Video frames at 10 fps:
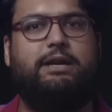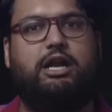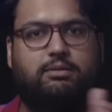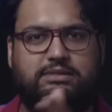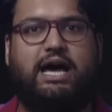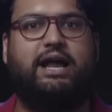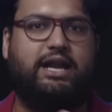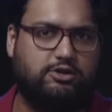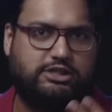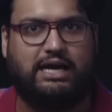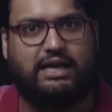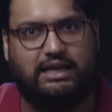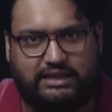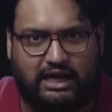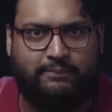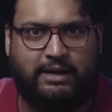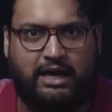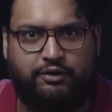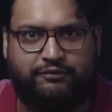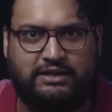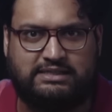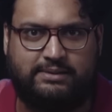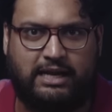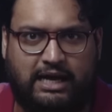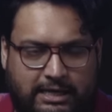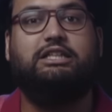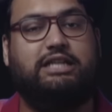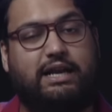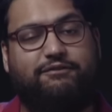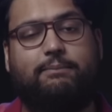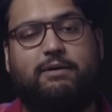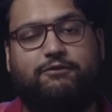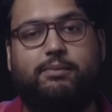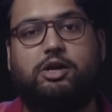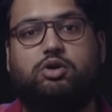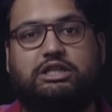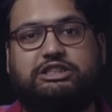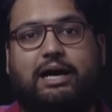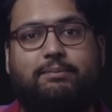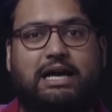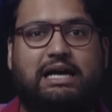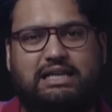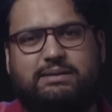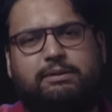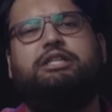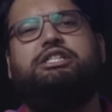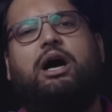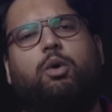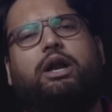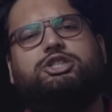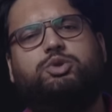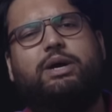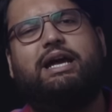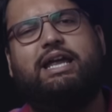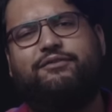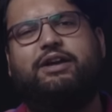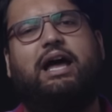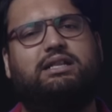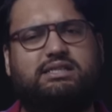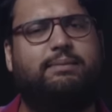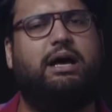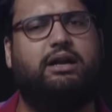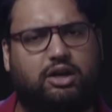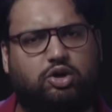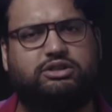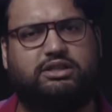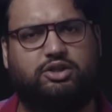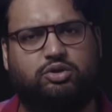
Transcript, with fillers: منهم زي أريجو ساكي اللي تكلمنا عنه في سي ميلان عشان نفهم مفهوم الكرة الشاملة لازم نرجع ورا شوية كيف كانت زمان الخطة